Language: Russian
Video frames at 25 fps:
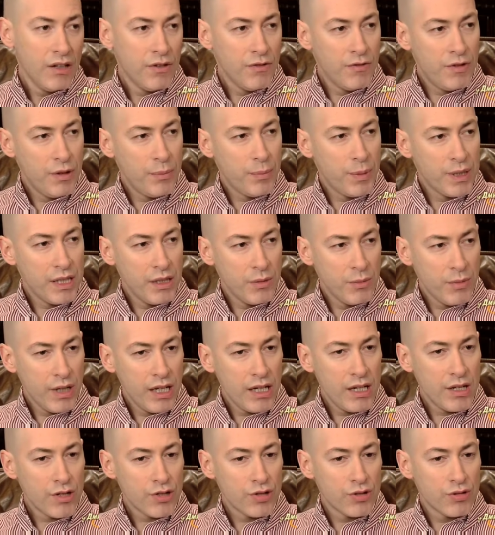Вы
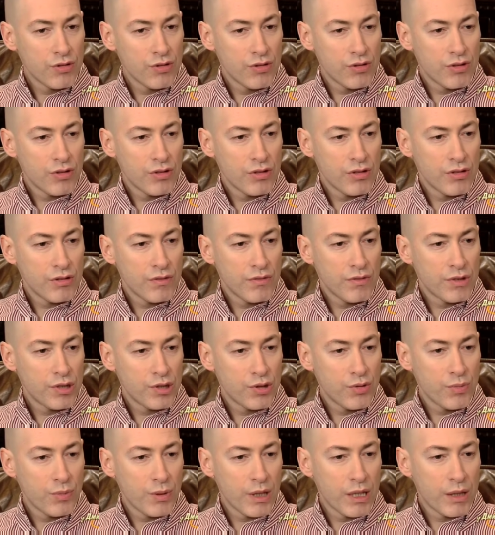понимали, что э,
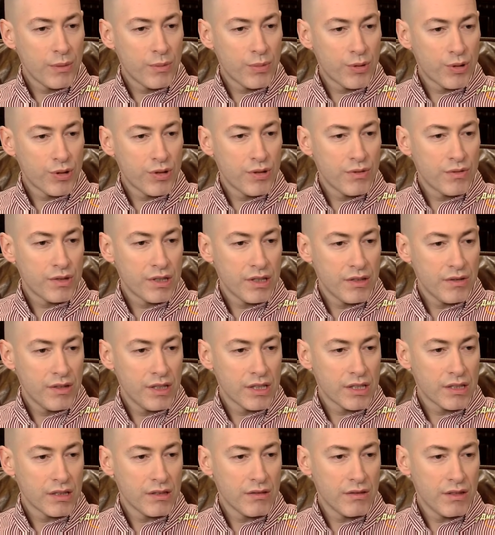выступая против
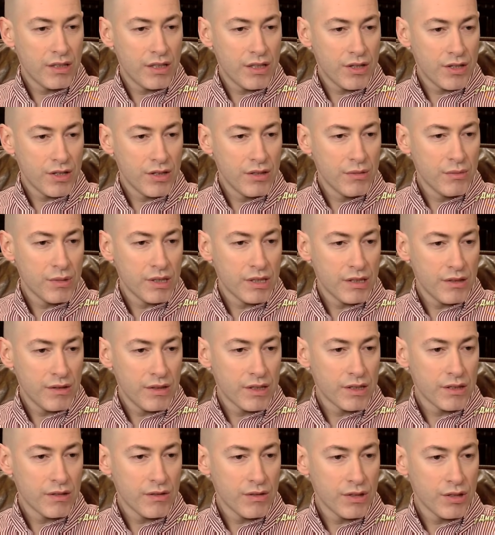советского режима,
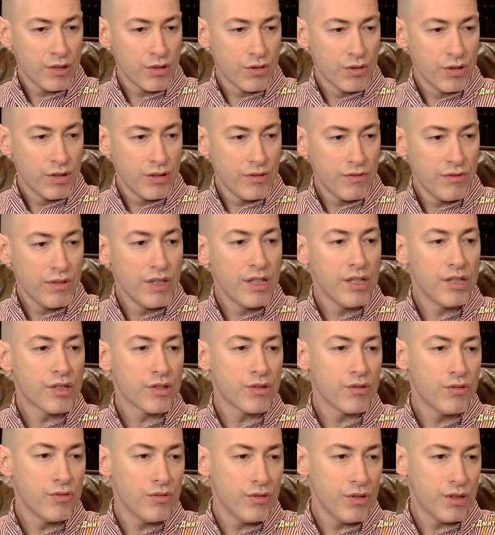советского строя, вы
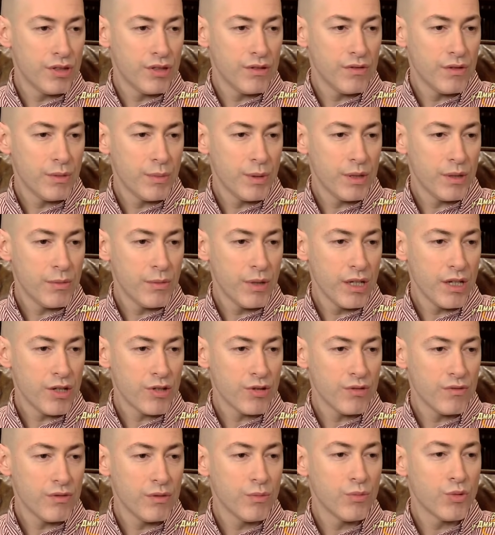рискуете? Вы понимали,
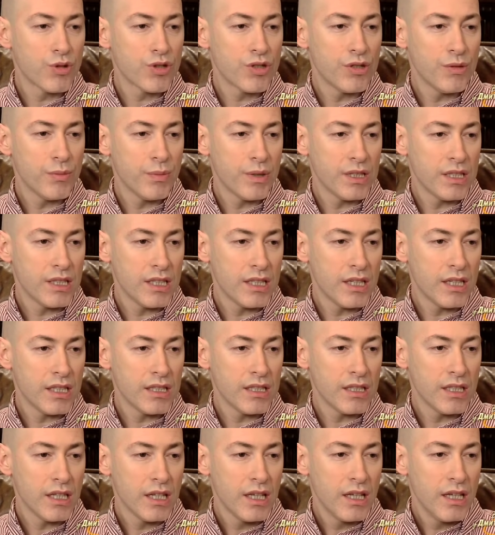что вы можете
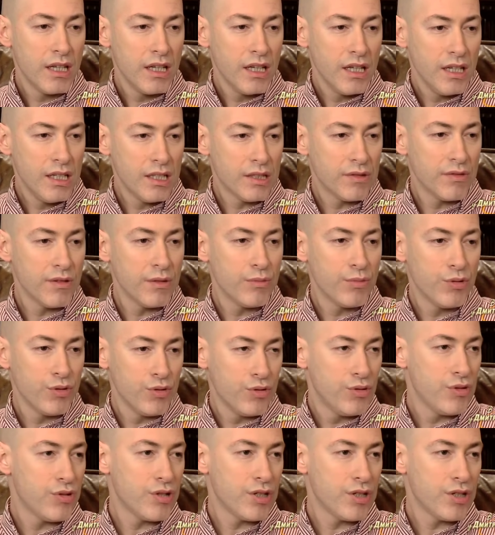потерять и свободу, и